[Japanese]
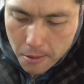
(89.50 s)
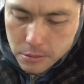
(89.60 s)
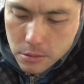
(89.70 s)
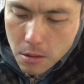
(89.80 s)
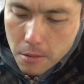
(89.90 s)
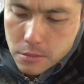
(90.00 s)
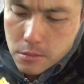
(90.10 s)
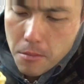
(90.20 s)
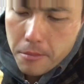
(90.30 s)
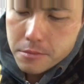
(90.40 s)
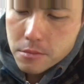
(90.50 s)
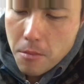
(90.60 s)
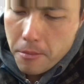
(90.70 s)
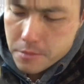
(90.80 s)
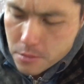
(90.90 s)
でもやしなどの
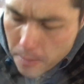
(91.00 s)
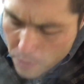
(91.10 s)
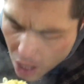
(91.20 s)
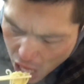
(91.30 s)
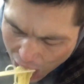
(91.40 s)
野菜がたっぷ